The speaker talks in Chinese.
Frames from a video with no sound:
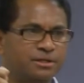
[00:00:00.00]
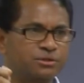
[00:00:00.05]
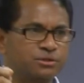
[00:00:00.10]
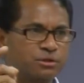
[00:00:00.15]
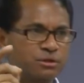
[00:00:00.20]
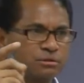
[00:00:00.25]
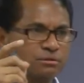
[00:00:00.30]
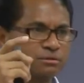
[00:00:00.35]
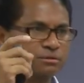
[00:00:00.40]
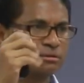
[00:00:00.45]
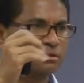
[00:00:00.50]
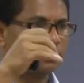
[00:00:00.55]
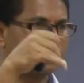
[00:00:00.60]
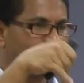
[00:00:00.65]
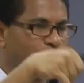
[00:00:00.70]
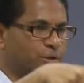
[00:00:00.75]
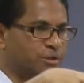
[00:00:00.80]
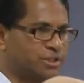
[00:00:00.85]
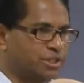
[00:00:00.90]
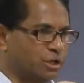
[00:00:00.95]
点钟
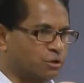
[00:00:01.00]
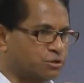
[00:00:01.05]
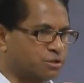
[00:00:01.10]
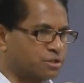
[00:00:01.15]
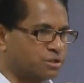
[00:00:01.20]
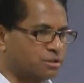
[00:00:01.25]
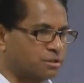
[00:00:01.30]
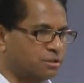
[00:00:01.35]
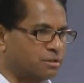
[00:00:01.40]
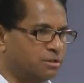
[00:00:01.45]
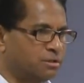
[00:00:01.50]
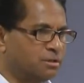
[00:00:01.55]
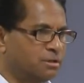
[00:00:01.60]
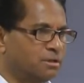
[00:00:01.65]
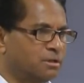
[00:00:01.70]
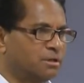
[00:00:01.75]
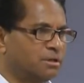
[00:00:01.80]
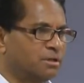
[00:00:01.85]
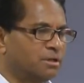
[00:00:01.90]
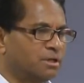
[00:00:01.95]
六个小时，
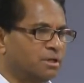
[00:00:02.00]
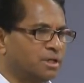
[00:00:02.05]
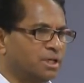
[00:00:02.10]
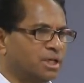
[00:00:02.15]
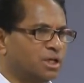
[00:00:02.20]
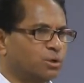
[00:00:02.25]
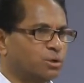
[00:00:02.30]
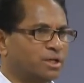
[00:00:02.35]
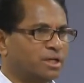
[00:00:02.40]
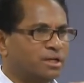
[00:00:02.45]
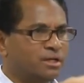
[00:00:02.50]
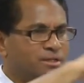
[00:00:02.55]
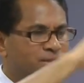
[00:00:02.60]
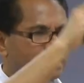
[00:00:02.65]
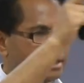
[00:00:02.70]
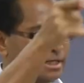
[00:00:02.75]
以后呢，